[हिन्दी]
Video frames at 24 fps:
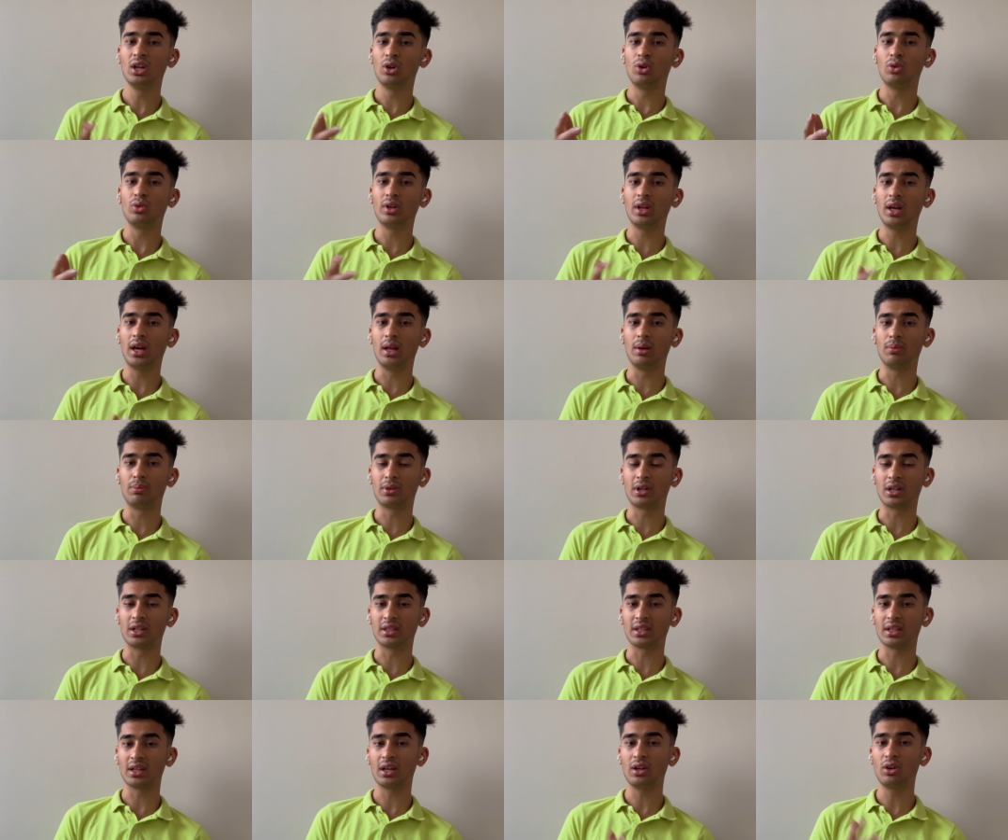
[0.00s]
उन्हें हेल्प
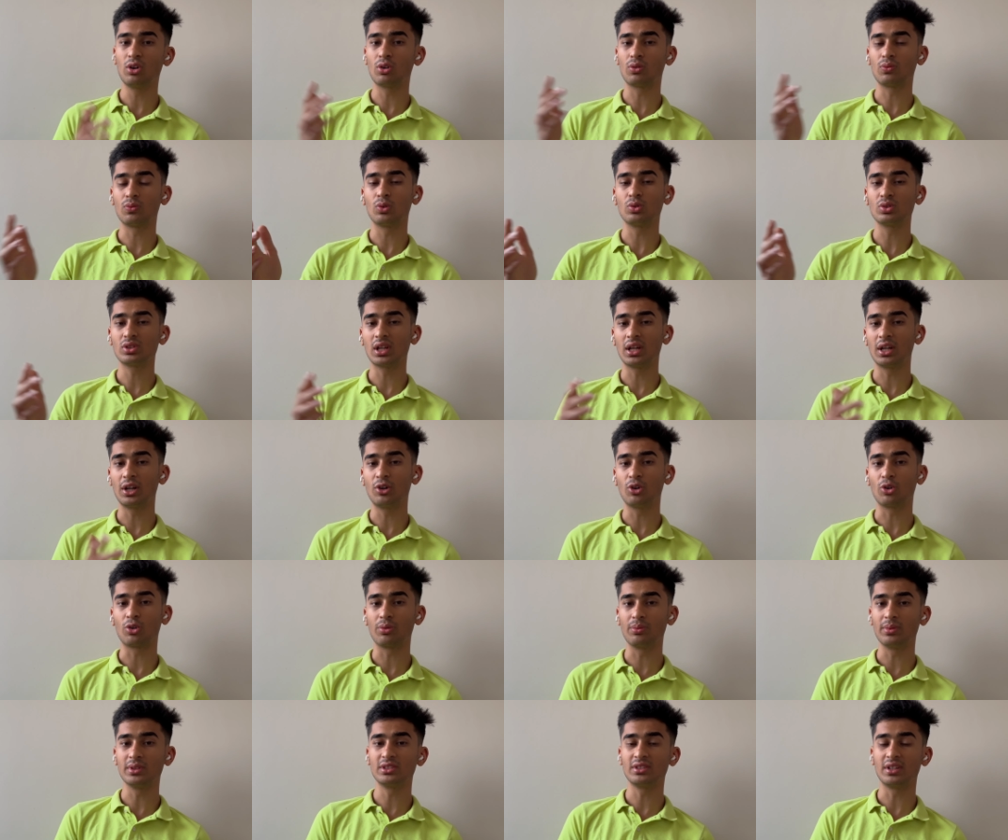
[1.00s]
करते हैं और वो सारे
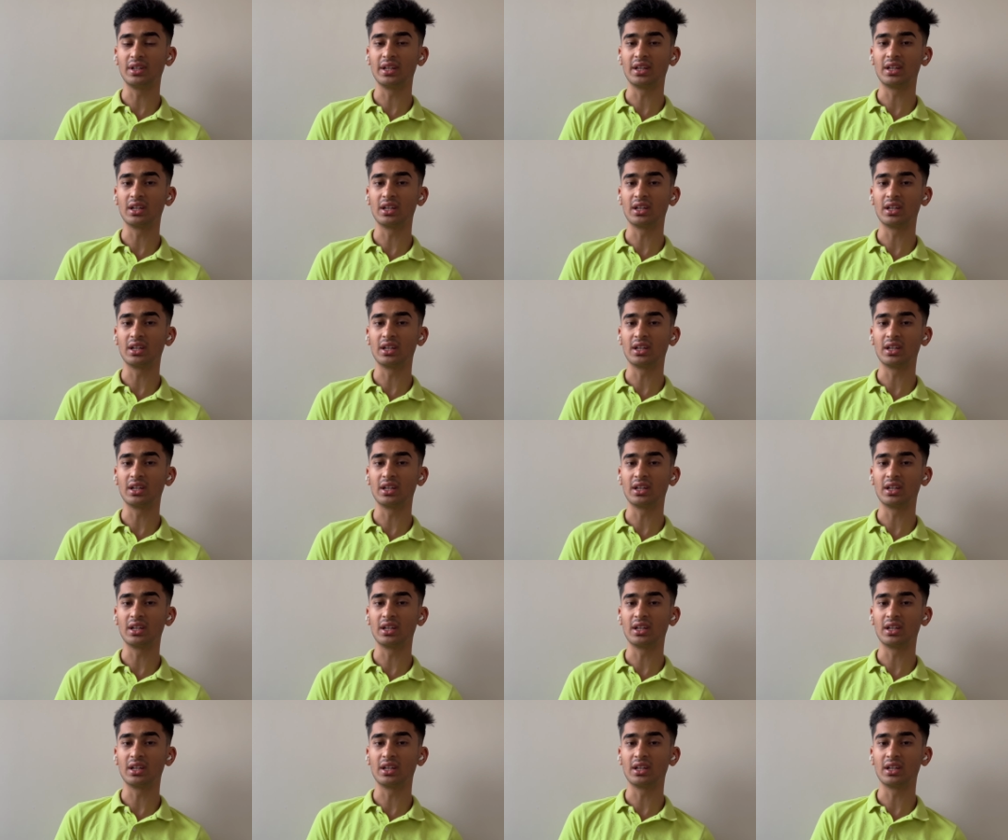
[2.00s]
डॉक्यूमेंट्स रेडी